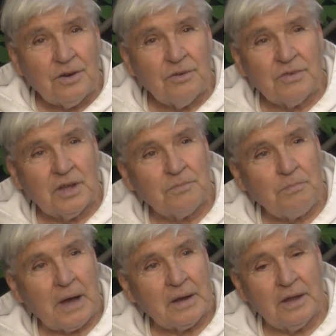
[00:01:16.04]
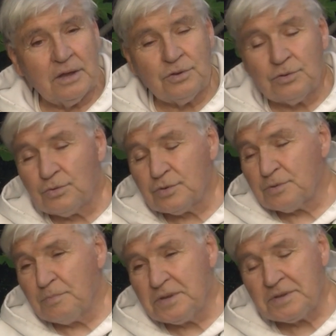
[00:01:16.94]
on vient de parler de tout
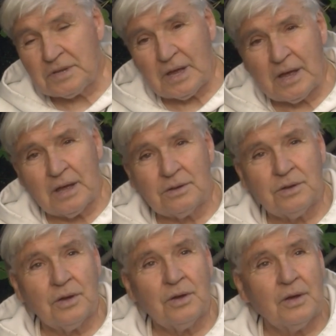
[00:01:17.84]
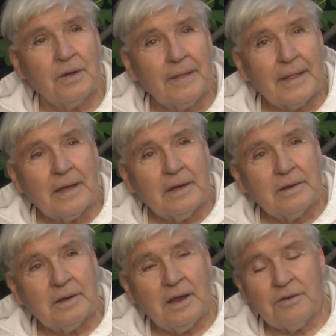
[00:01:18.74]
ce mystère de,
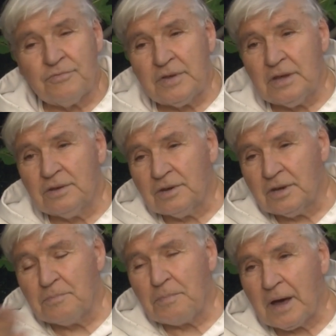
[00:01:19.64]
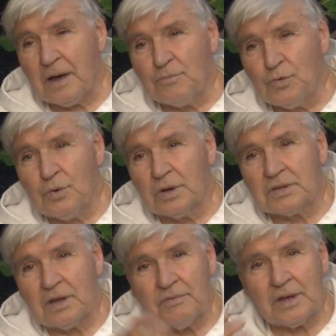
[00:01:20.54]
de la vie donnée par amour à
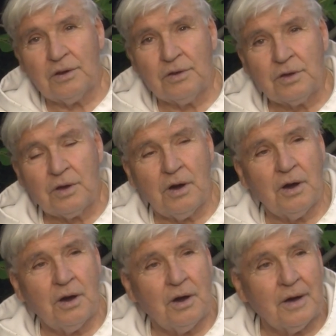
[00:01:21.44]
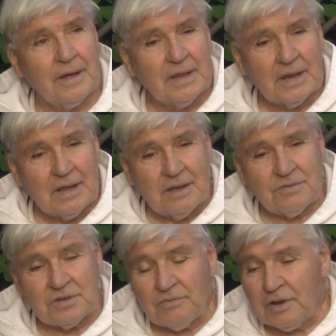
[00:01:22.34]
travers le corps.
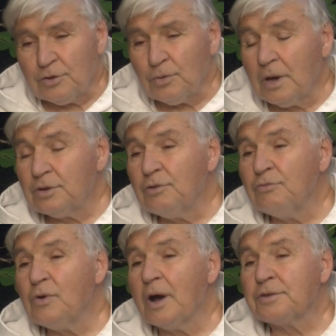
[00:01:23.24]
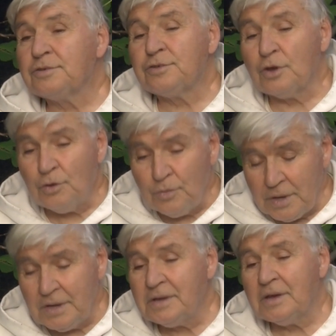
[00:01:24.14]
Vous avez le droit de voir
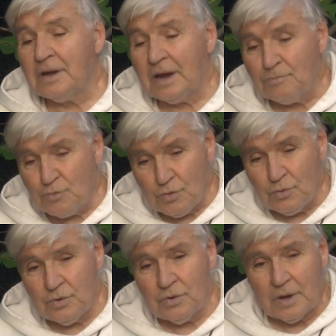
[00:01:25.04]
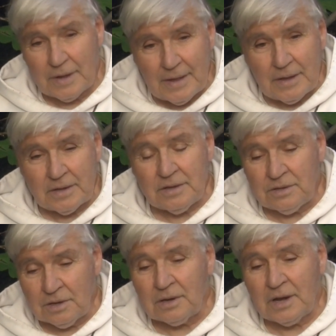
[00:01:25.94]
celui qui est l'amour, qui
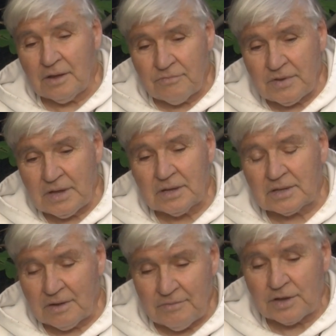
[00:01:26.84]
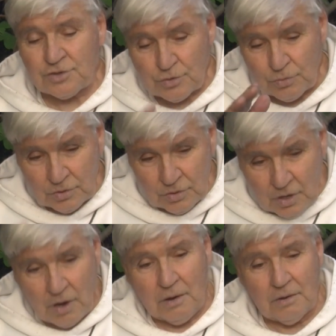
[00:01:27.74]
donne la vie à travers son
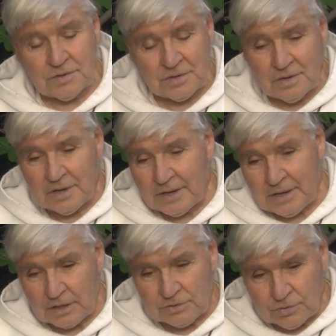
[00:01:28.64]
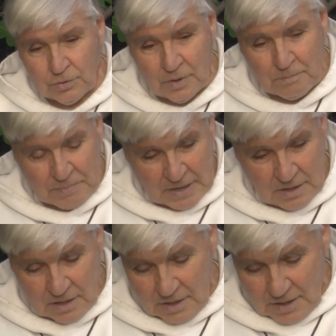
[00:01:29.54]
corps, ce que les cathos appellent